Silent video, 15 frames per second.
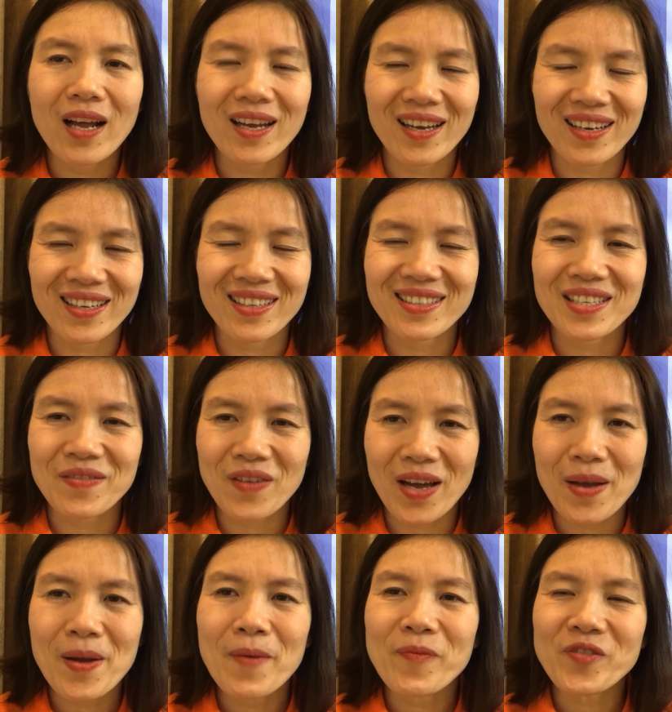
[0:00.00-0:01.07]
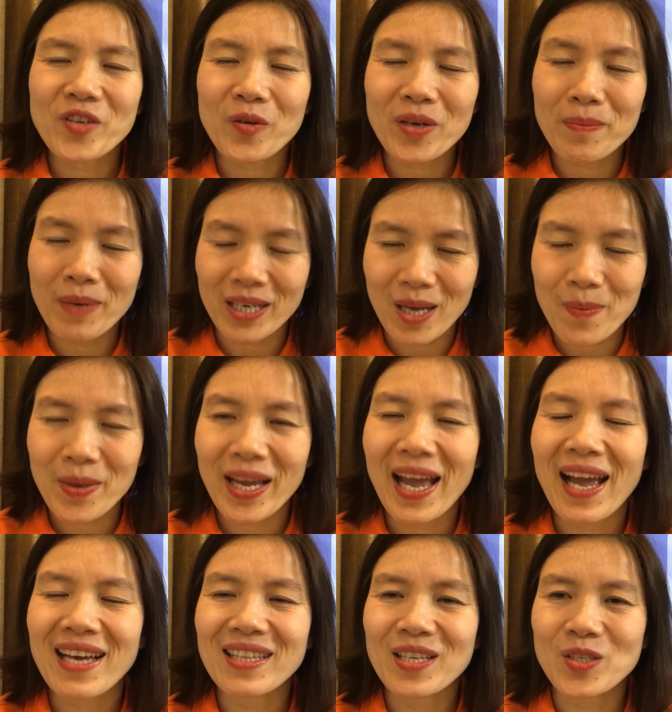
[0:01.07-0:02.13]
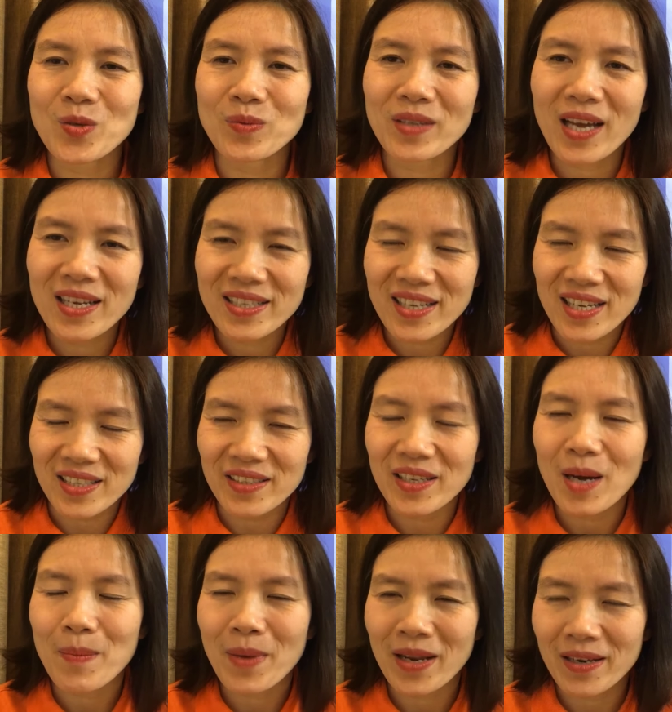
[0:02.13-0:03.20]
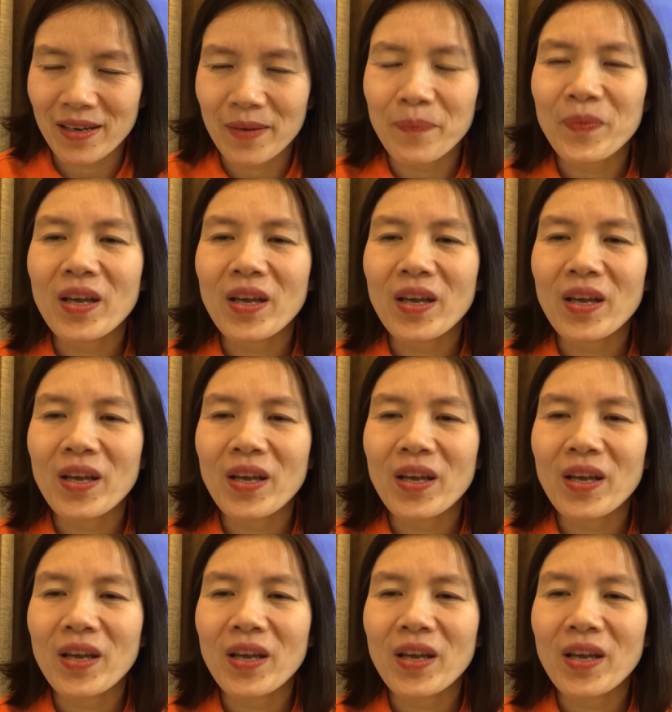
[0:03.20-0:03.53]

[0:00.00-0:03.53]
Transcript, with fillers: à như vậy sau khi bật âm ca thì chúng ta đẩy lưỡi âm l